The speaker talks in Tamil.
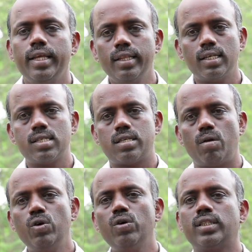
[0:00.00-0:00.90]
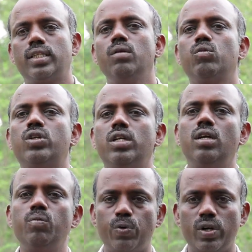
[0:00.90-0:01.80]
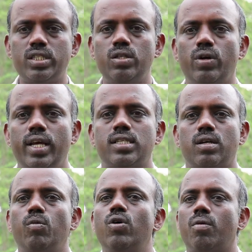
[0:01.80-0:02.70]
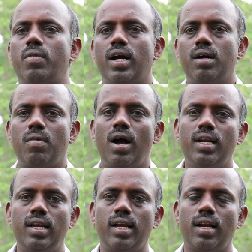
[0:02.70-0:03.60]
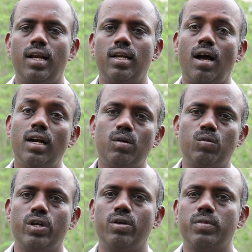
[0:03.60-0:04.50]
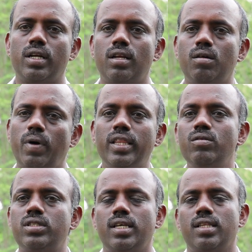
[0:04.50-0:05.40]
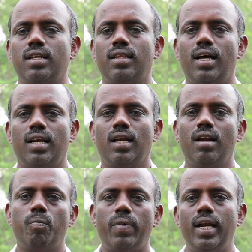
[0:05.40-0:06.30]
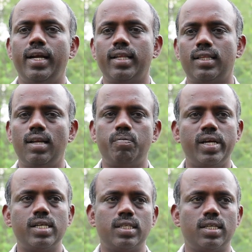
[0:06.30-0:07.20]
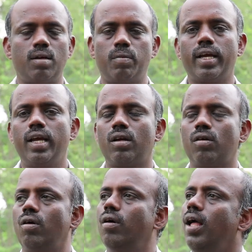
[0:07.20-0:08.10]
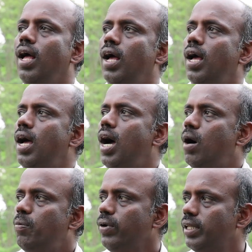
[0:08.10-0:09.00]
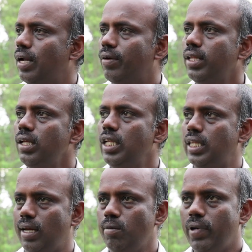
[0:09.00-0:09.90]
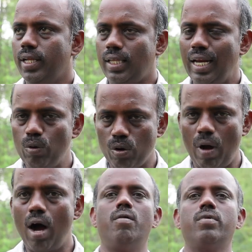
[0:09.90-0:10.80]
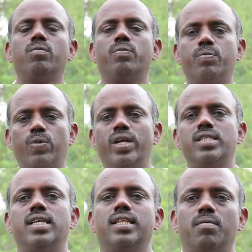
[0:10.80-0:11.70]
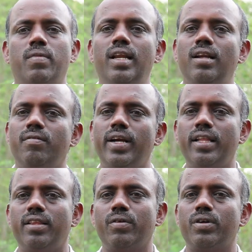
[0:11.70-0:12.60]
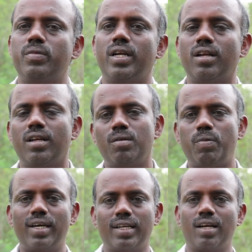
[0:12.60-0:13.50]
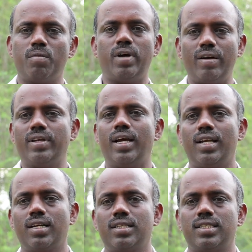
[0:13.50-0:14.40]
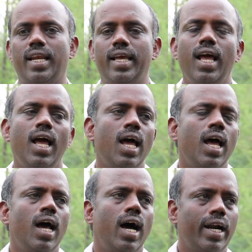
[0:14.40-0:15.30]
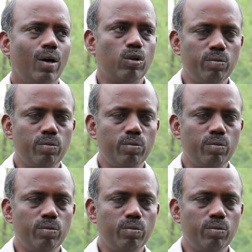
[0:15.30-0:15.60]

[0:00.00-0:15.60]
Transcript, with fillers: இந்த சமூகத்தை முற்றிலும் புரட்சி உடைய சமூகமாக மாற்றி என்னால் காட்ட முடியும் என்று பதிவு செய்திருந்தார் என்று பல இடத்துல பேச நம்ம கேட்டிருக்கிறோம் அப்போது இதில் வந்து திரைப்படத்தால் ஒரு மாபெரும் புரட்சி இந்த மண்ணில் வெடித்துவிடும் என்று பார்க்கின்ற பார்வையாளர்கள் சரி ஆனால்